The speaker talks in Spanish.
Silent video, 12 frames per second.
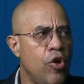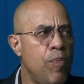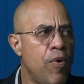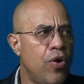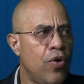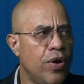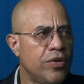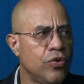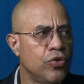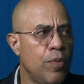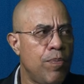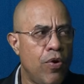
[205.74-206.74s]
dos polos,
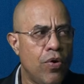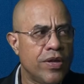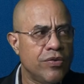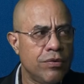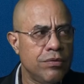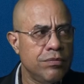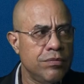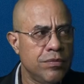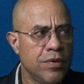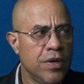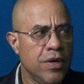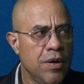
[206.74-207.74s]
son dos polos que
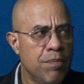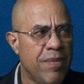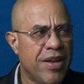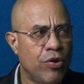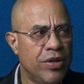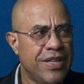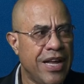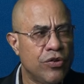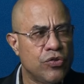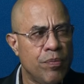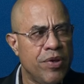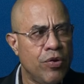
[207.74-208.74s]
son
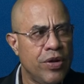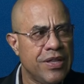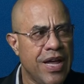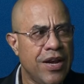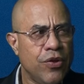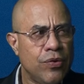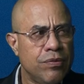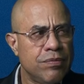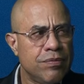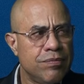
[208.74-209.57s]
mayoritarios, son minoritarios